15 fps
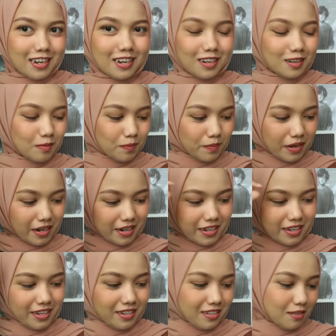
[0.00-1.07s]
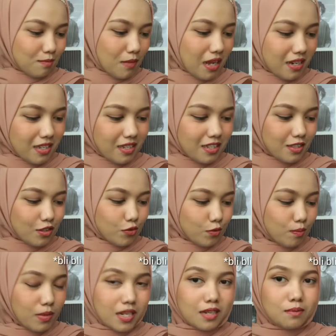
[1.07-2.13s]
yang pakai iket bali
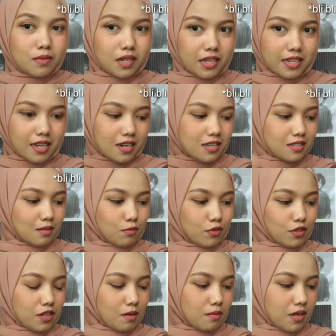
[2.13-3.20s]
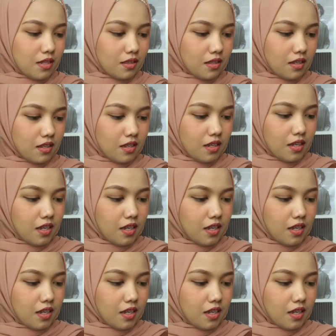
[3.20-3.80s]
gitu beli-beli ya disebutnya berarti